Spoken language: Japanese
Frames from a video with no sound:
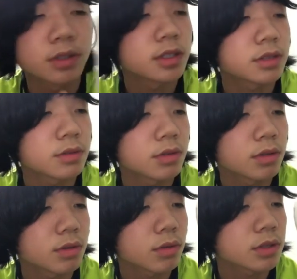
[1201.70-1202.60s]
つ、
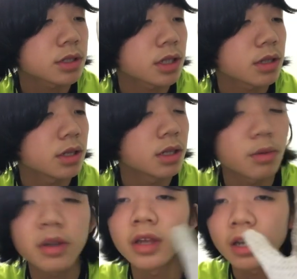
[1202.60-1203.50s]
を使っていたわ
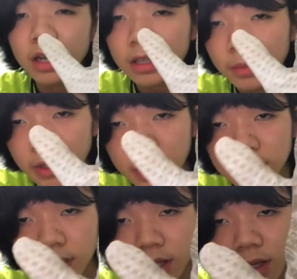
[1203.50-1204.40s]
けではなかったみたいですね。